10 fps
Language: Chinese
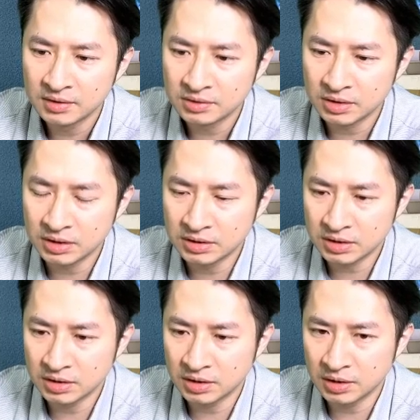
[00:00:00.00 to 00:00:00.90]
所以
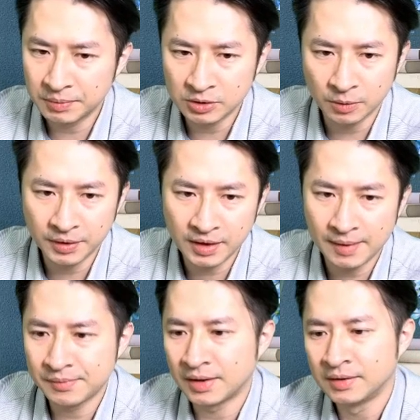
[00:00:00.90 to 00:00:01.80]
这个边走边
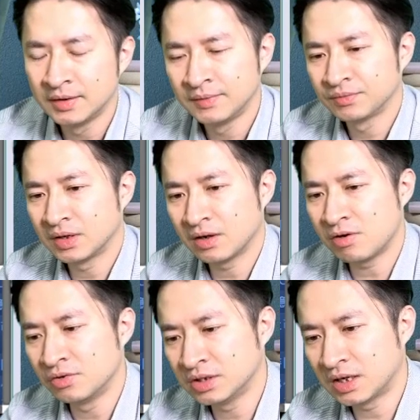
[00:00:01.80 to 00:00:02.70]
看吧。那
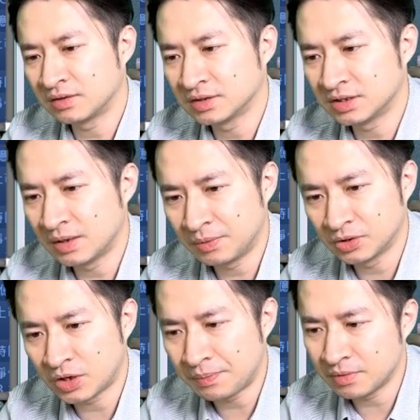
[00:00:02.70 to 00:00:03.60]
广云这家公司呢，不
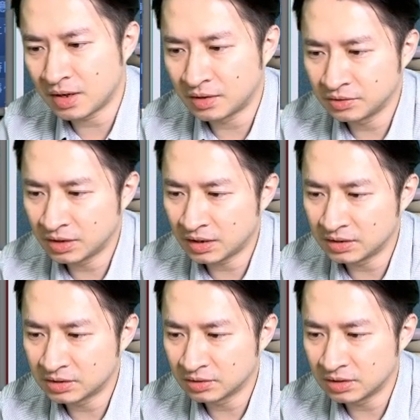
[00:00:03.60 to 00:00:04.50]
能说它不好，因为它
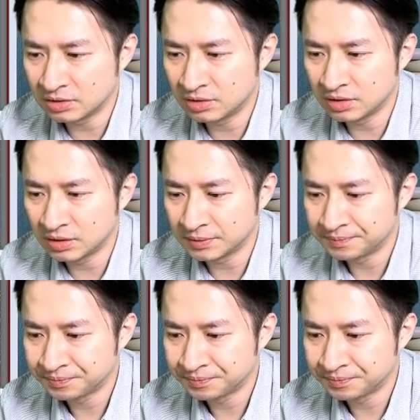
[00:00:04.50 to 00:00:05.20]
营收的确